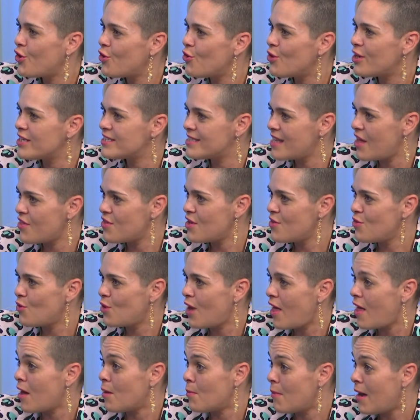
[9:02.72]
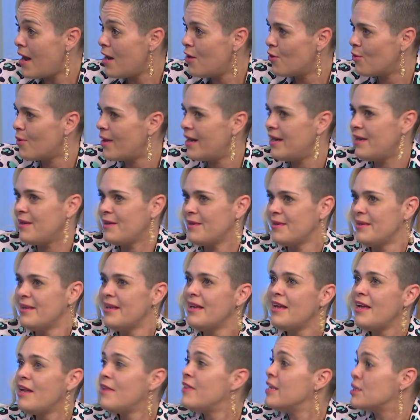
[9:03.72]
creo que esté haciendo nada malo, ¿vale?
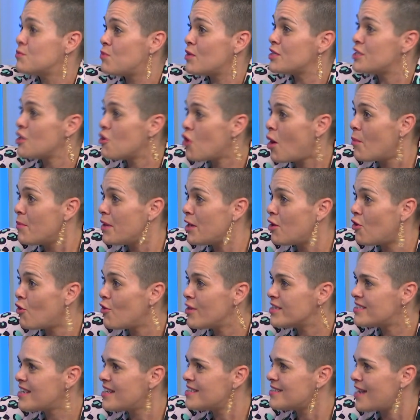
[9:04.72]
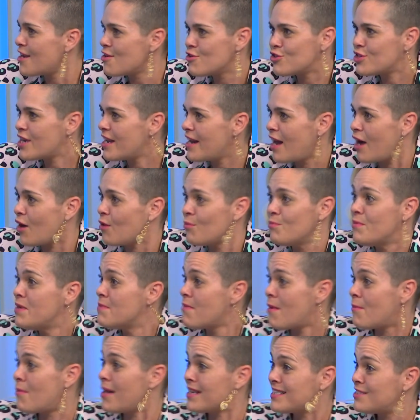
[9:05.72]
Después tengo a mi hijo de seis años que era,
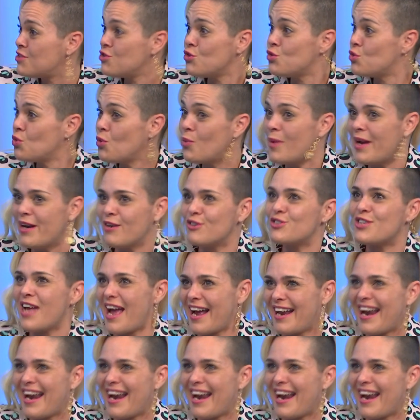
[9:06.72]
mi mamá es youtuber, o sea,